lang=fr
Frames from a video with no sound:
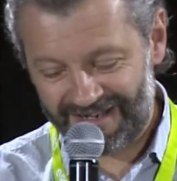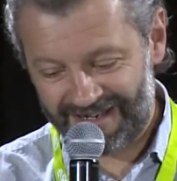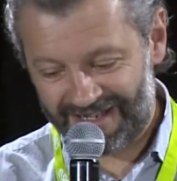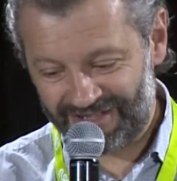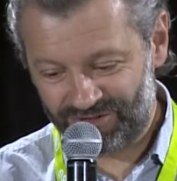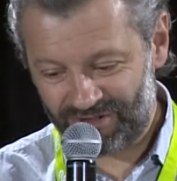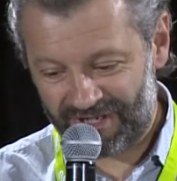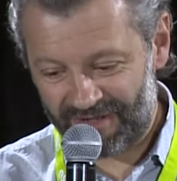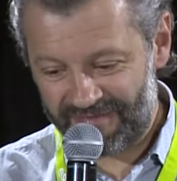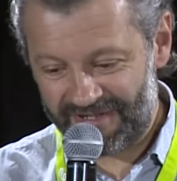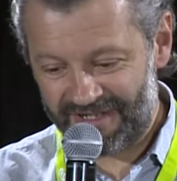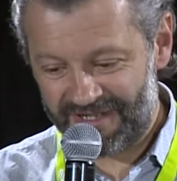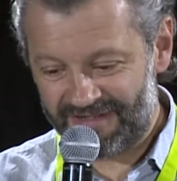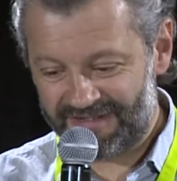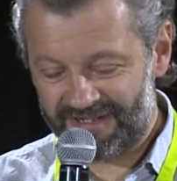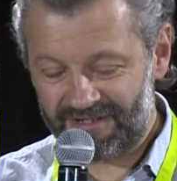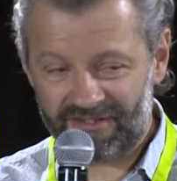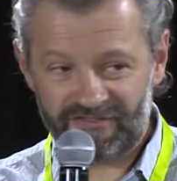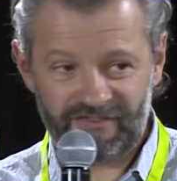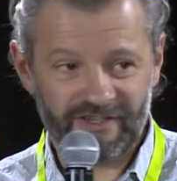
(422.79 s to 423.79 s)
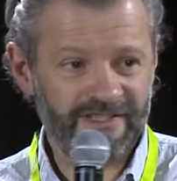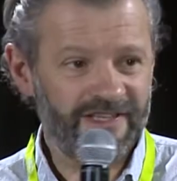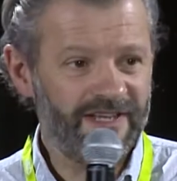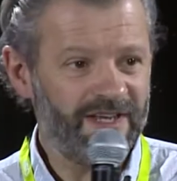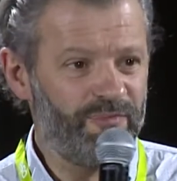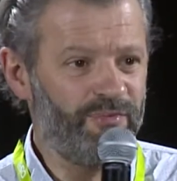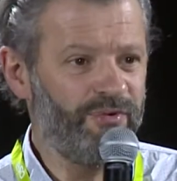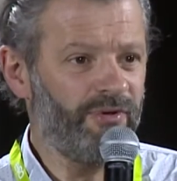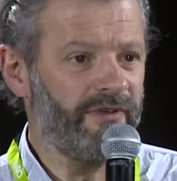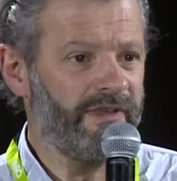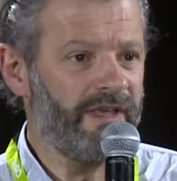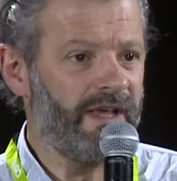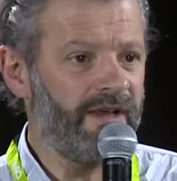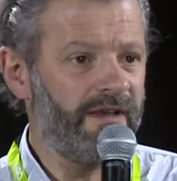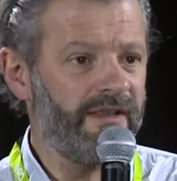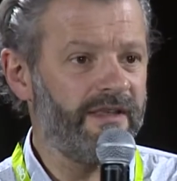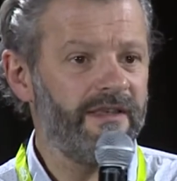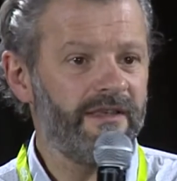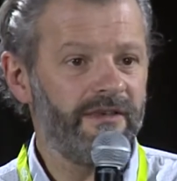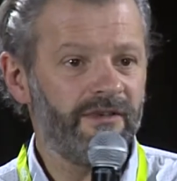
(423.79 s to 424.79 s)
La durabilité, en fait, elle est
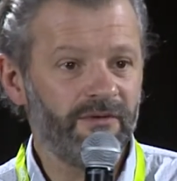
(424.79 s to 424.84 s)
plurielle et